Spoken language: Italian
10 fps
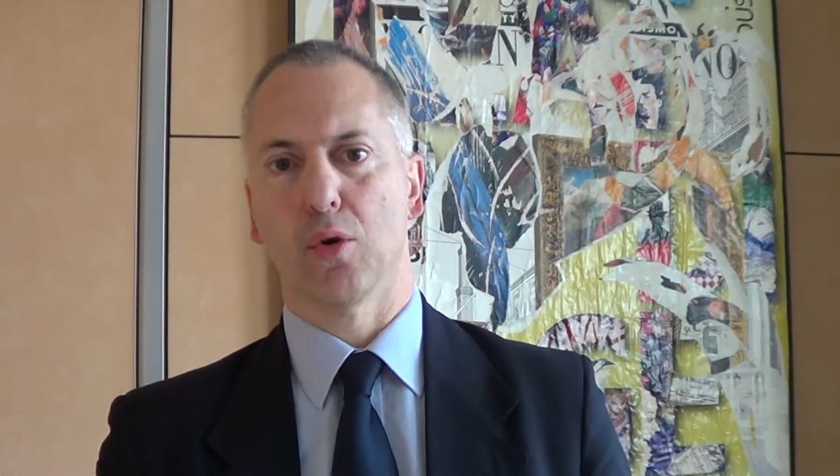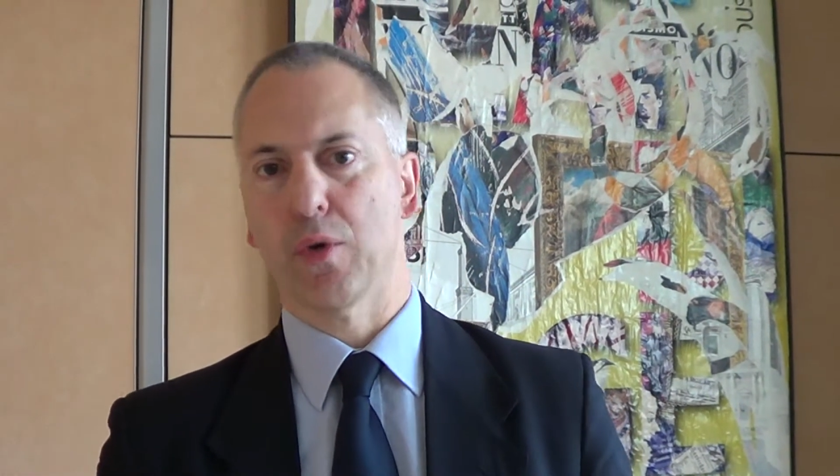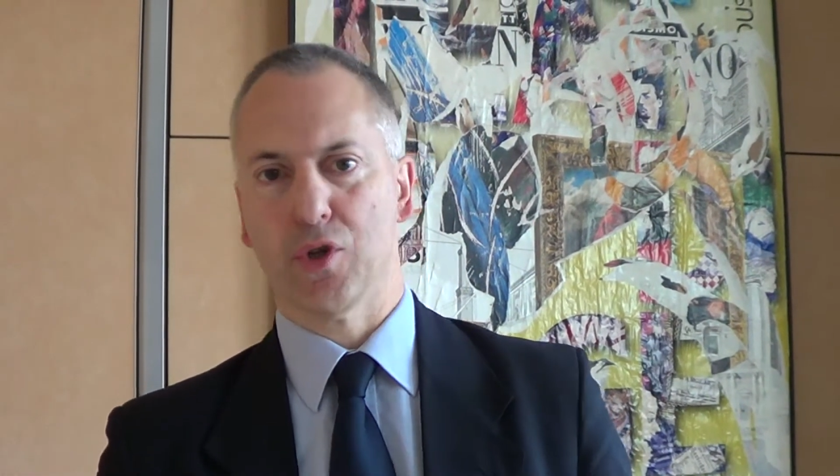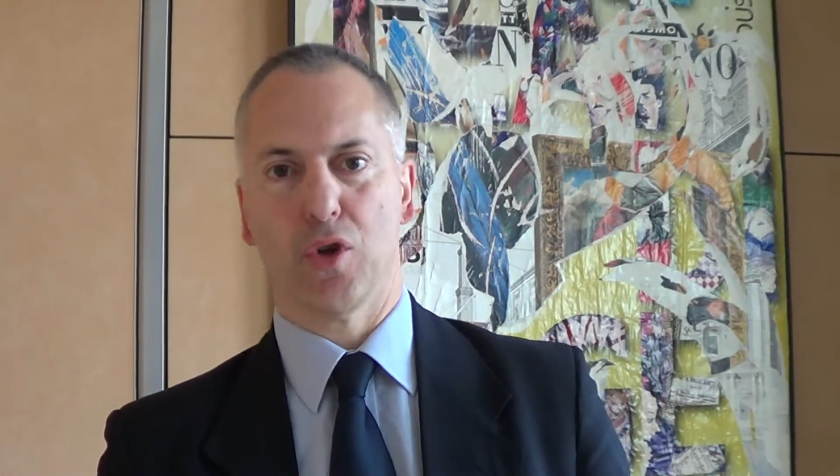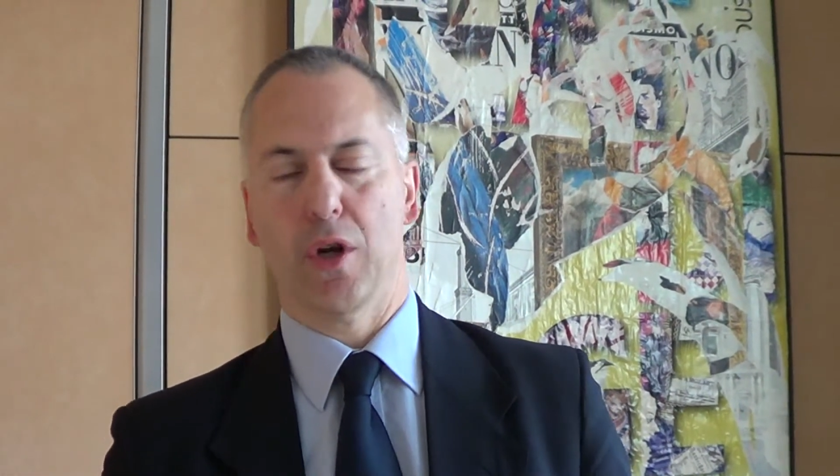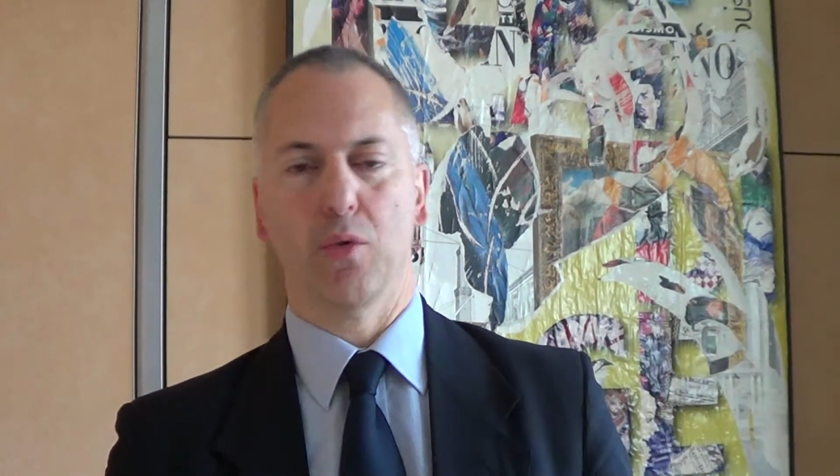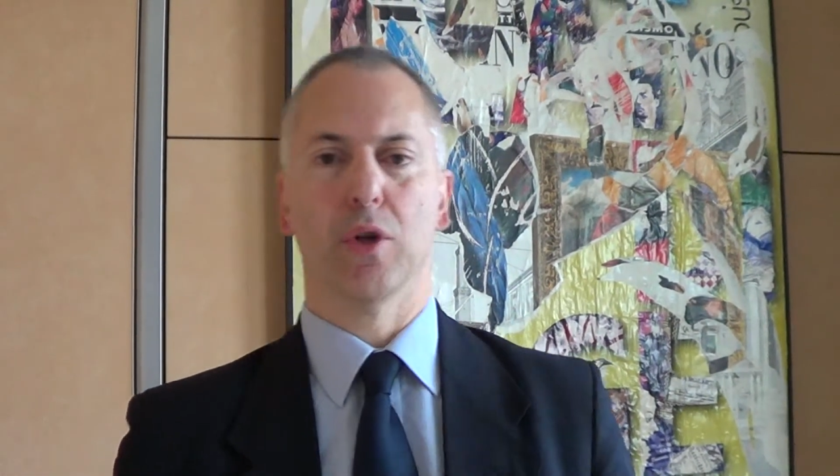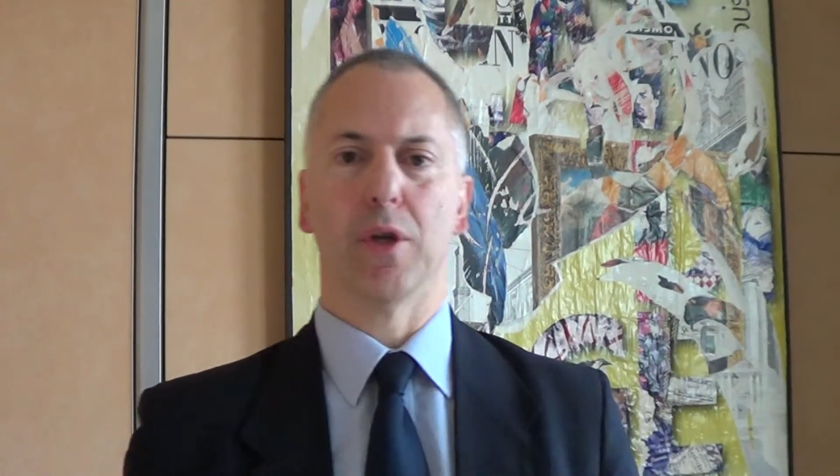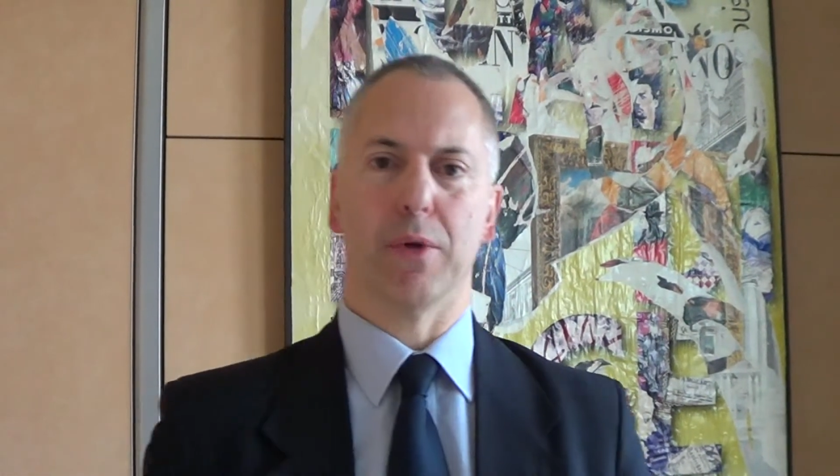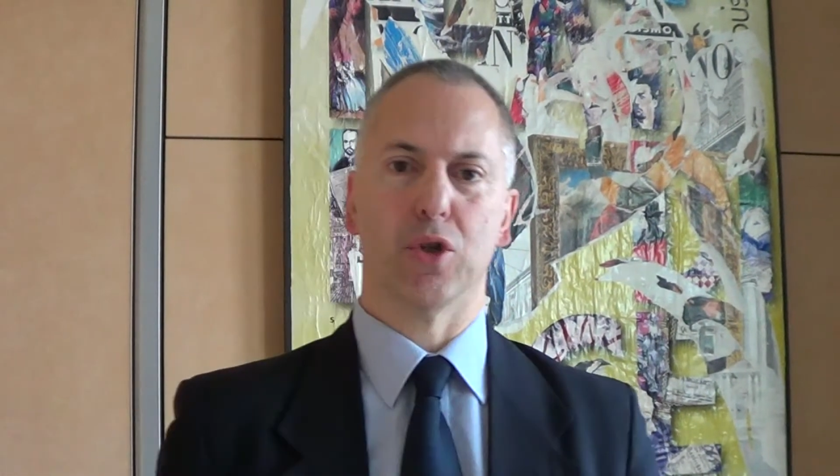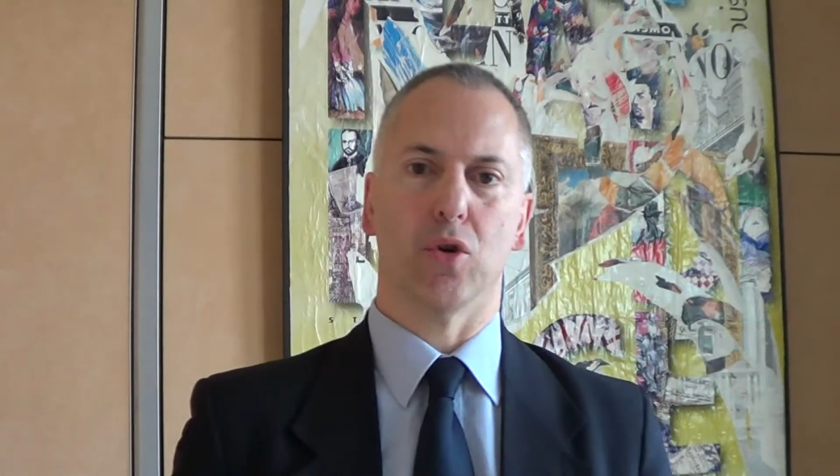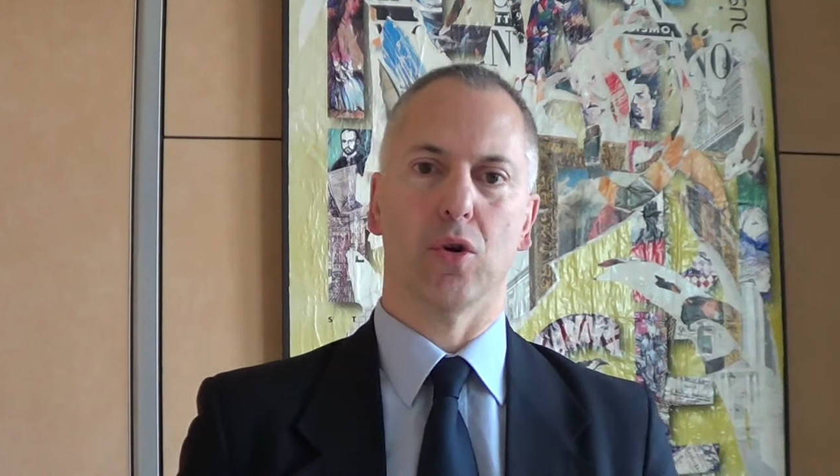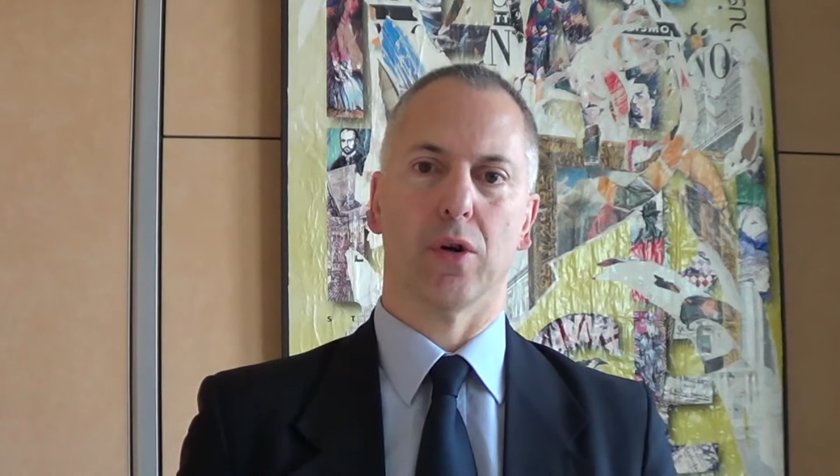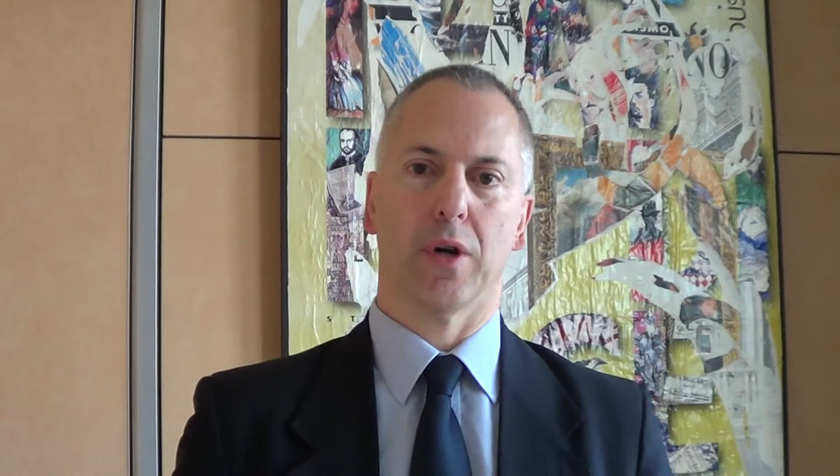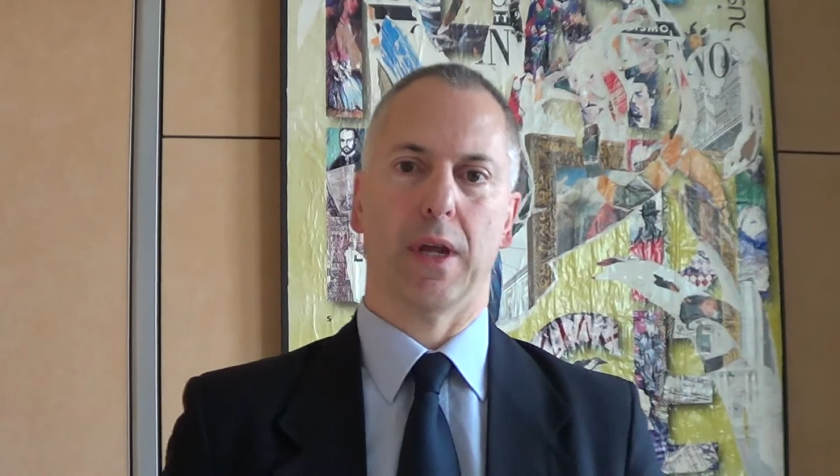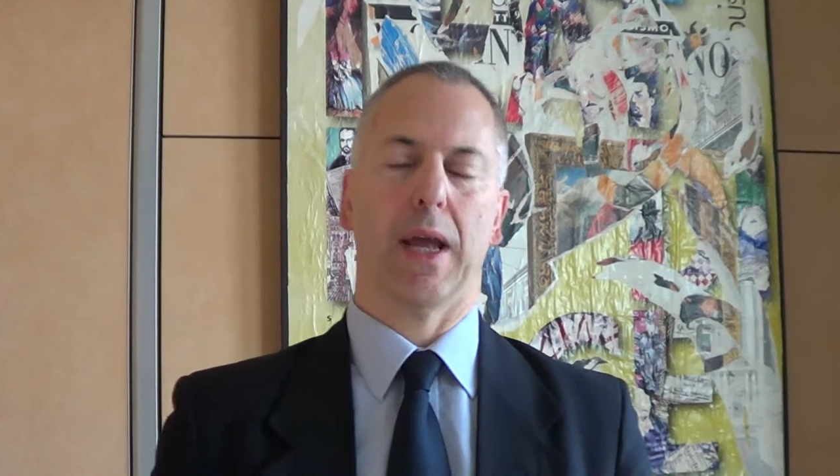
questo negli ultimi giorni.